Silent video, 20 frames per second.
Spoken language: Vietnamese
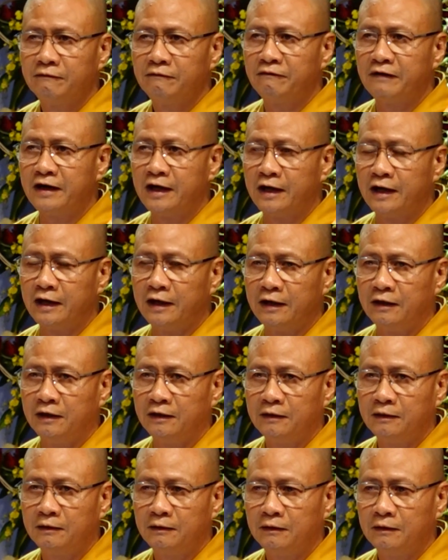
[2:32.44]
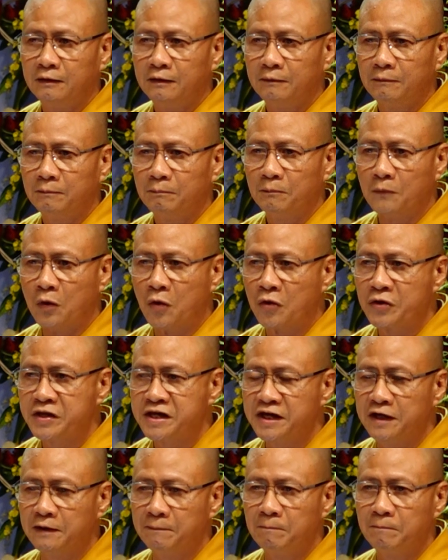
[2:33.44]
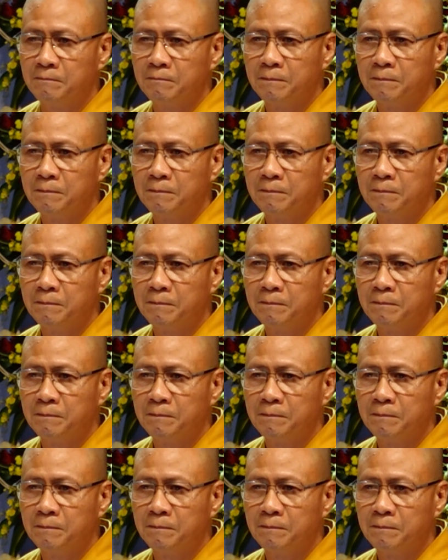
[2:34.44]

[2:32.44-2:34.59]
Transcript: và bổ nhiệm